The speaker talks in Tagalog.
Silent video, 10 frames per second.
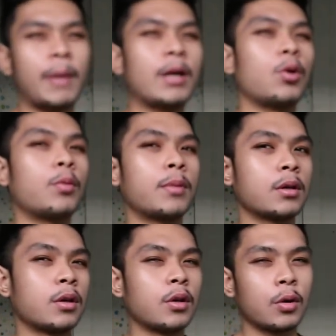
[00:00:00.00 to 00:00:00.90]
paano ako
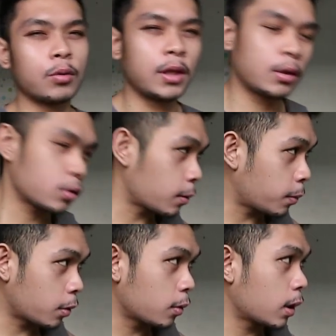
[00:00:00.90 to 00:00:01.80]
mag-grow dito sa
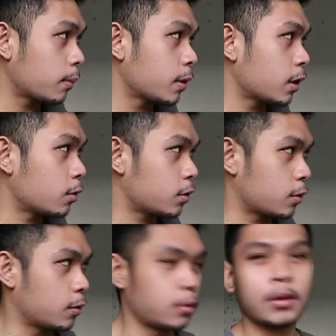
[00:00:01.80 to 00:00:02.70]
program na to. So,